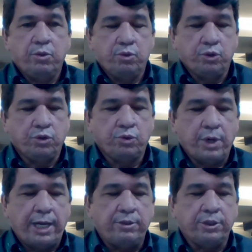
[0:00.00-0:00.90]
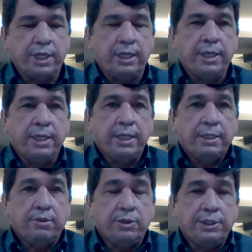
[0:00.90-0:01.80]
dos usuários, né?
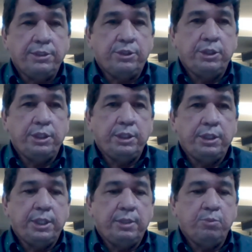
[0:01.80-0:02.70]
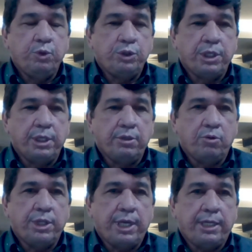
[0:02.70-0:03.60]
Então a gente buscando
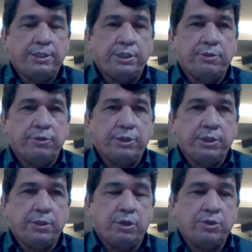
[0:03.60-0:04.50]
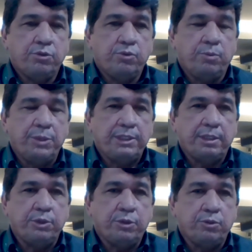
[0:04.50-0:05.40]
alternativas, nós
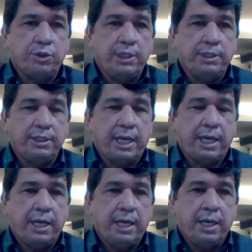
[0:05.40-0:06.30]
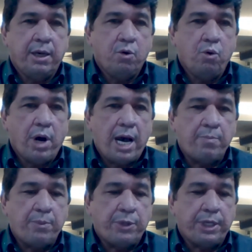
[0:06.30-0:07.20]
começamos a utilizar o
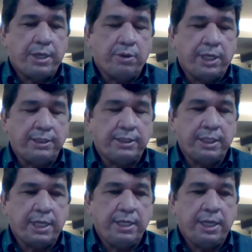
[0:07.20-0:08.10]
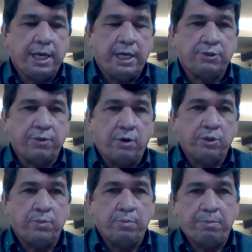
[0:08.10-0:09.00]
RAP, que é o recicle,
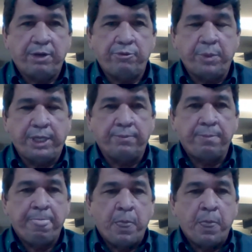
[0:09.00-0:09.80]
asfalto, pavimento,